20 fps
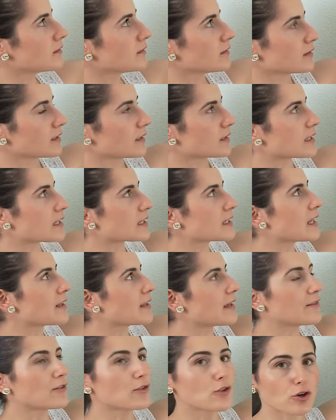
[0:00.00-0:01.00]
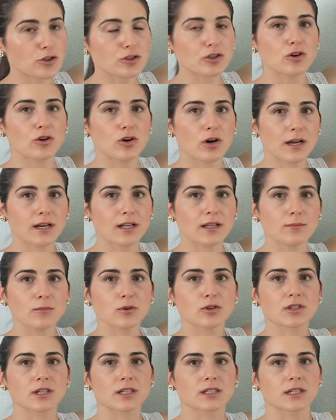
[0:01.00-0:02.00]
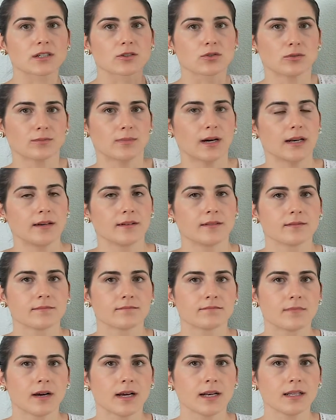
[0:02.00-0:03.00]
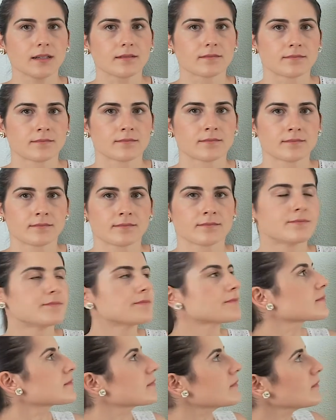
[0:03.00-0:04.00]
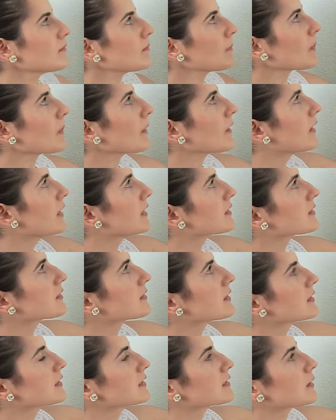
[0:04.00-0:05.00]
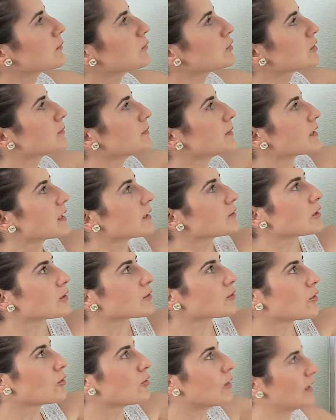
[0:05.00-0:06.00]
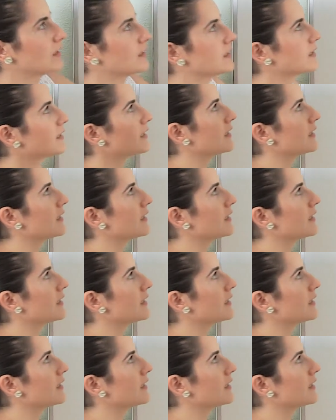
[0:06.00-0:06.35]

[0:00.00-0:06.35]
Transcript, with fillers: se traslada en dos logaritmos que se suman. ¿Vale? Este 3 está multiplicando a todo, así